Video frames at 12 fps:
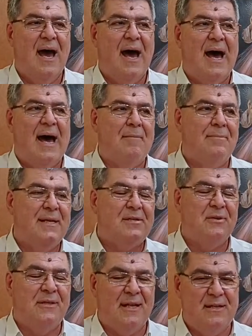abra
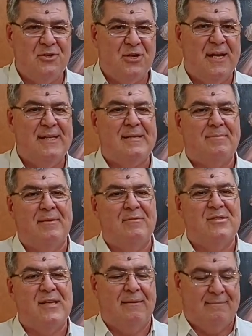sua inteligência para
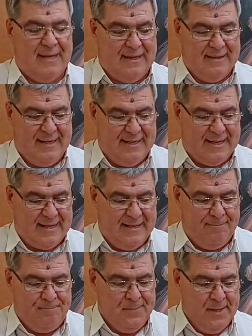você entender
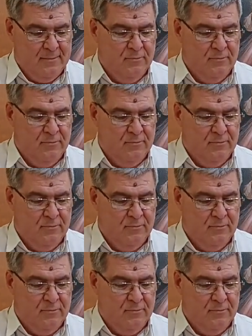aí